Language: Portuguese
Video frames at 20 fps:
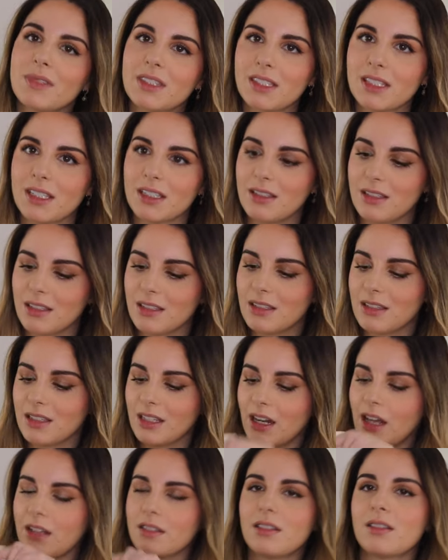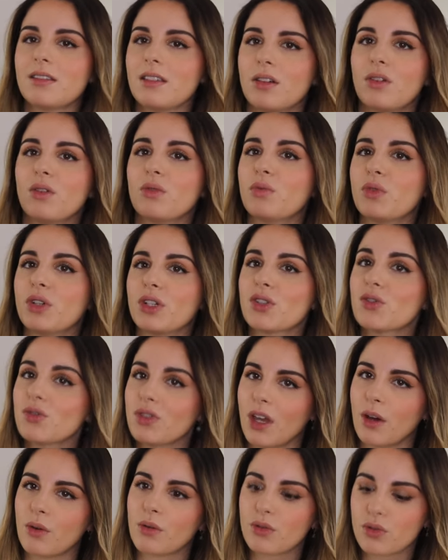tecidos acetinados assim como este
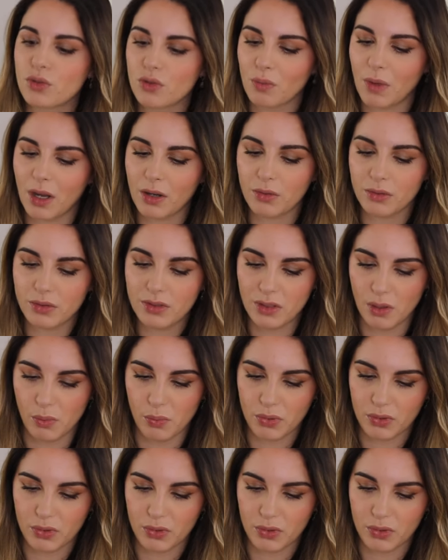é o que costuma acontecer,